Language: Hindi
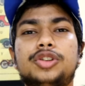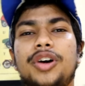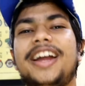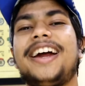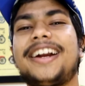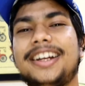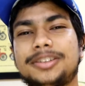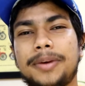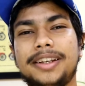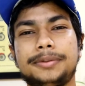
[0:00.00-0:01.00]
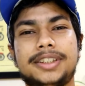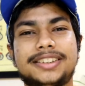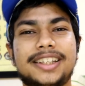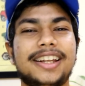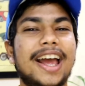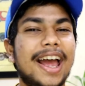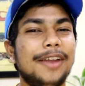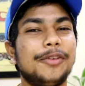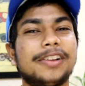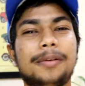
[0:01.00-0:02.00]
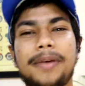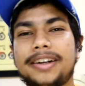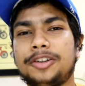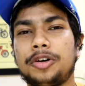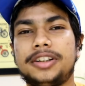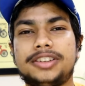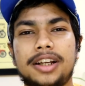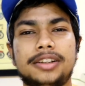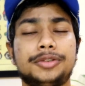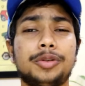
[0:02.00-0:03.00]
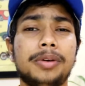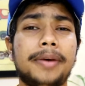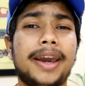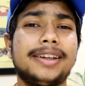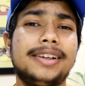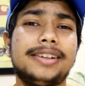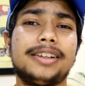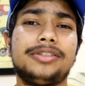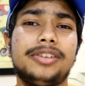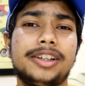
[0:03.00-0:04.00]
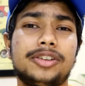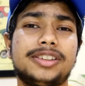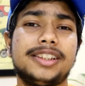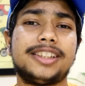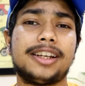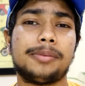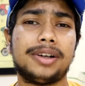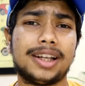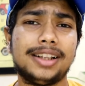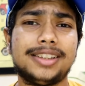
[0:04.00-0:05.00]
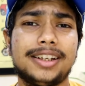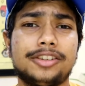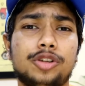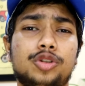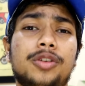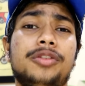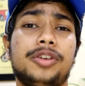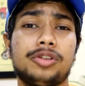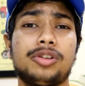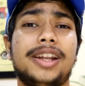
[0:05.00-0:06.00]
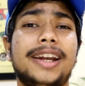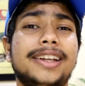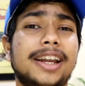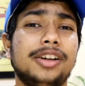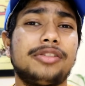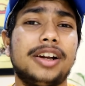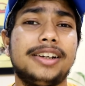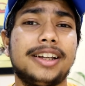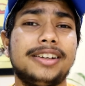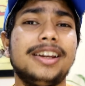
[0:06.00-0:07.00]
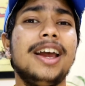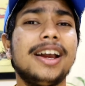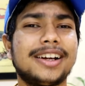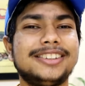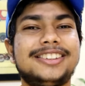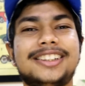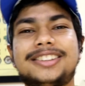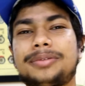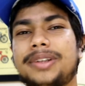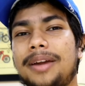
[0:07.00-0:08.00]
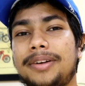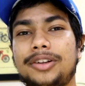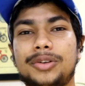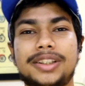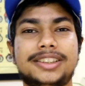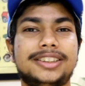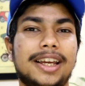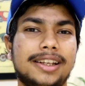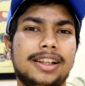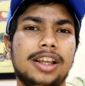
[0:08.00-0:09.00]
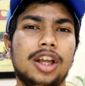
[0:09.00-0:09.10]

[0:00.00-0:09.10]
सो है आई गैस माई नेम सस्करी एंड वेलकम बैक टू अवर चैनल सो मैं बाइक रिलेटेड वीडियो से चैनल में डालता रहता हूँ सो इफ टू डैट काइंड ऑफ कंटेंट कंसिडर सब्सक्राइबिंग टू दिस चैनल